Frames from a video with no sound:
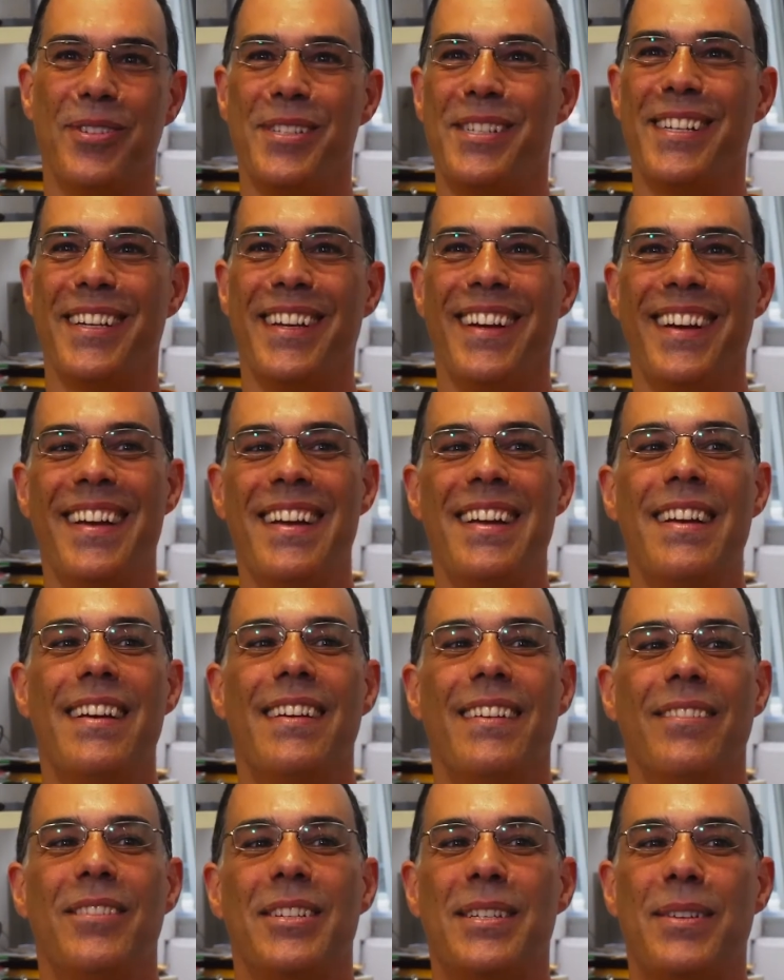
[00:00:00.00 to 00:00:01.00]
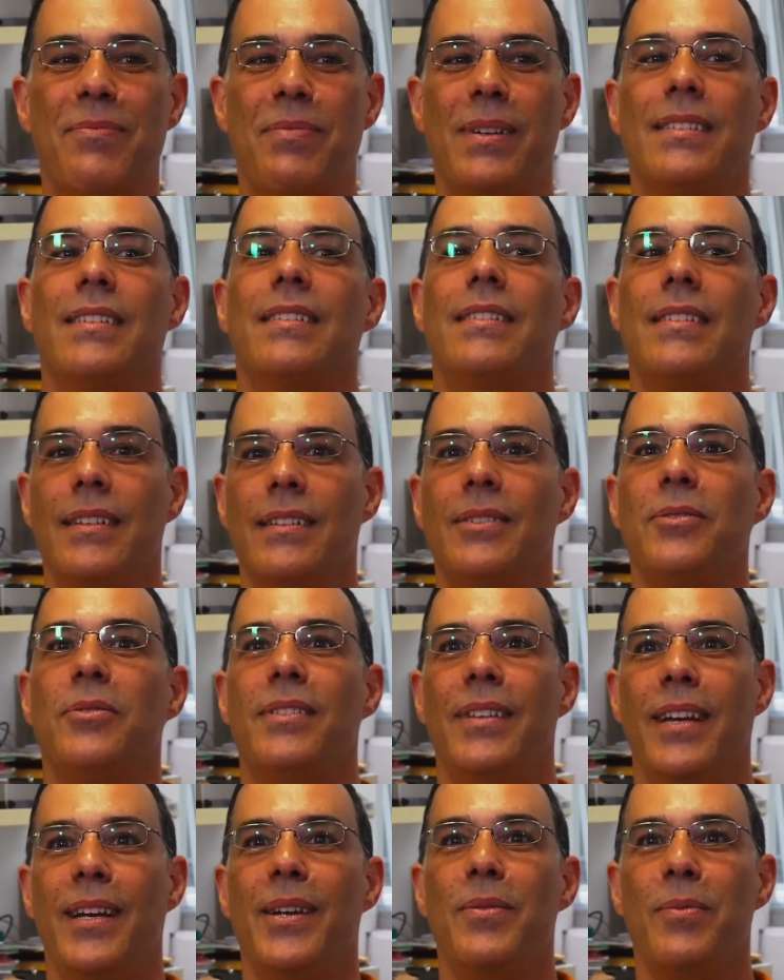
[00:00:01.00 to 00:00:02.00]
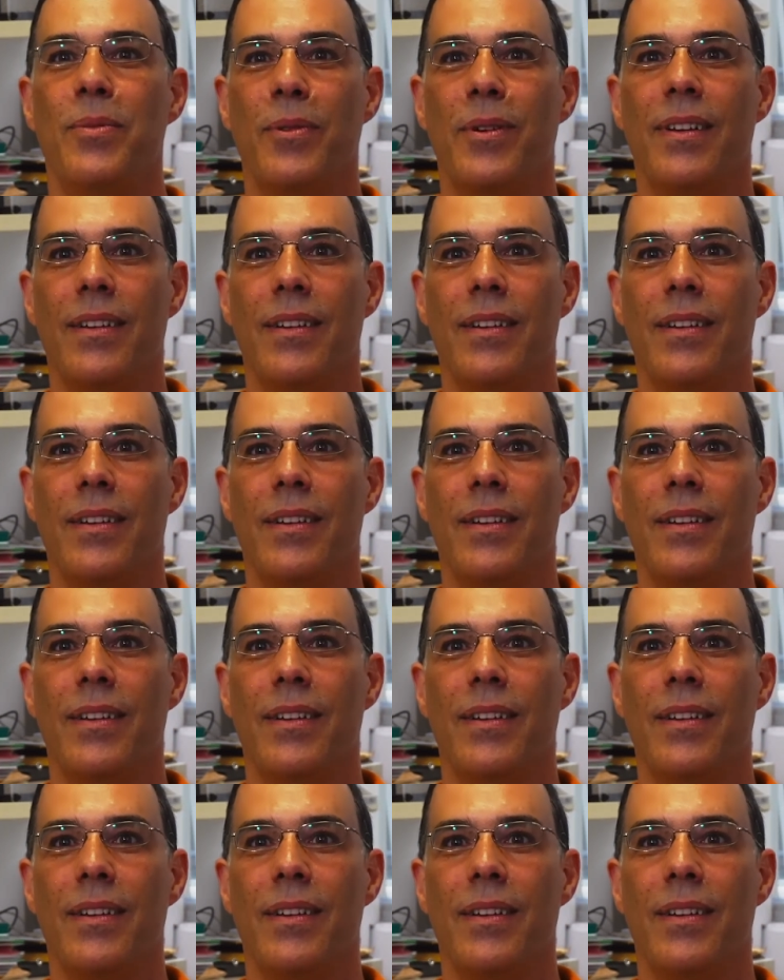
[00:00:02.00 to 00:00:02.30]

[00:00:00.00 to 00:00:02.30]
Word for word: Você, você passa tanto tempo